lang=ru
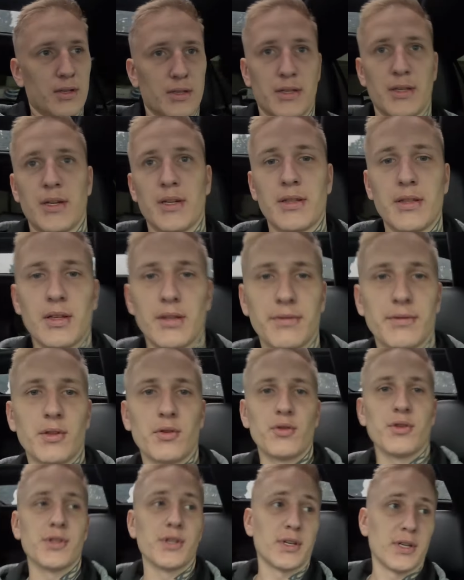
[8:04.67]
Я отдал
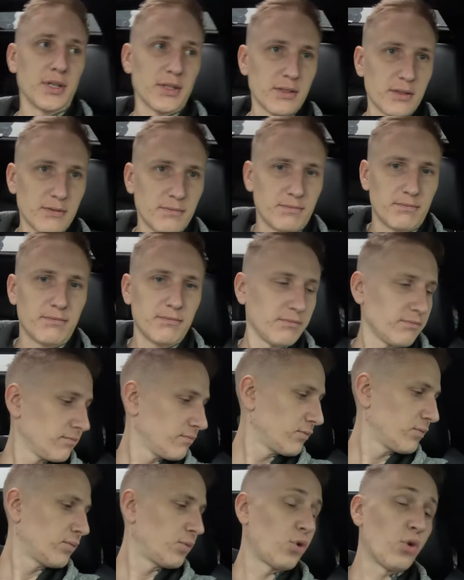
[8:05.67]
второй заказ,
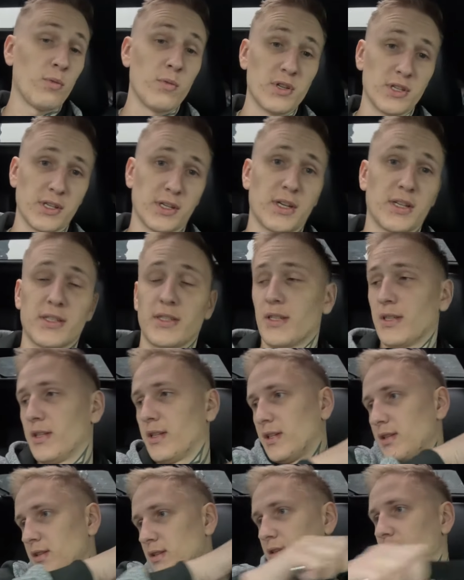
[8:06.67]
оба заказа
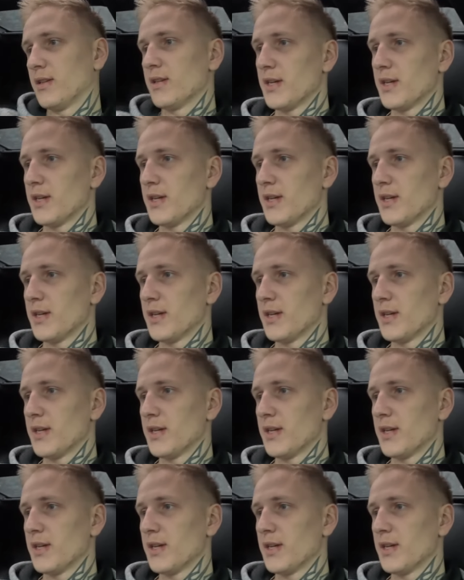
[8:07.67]
отдал,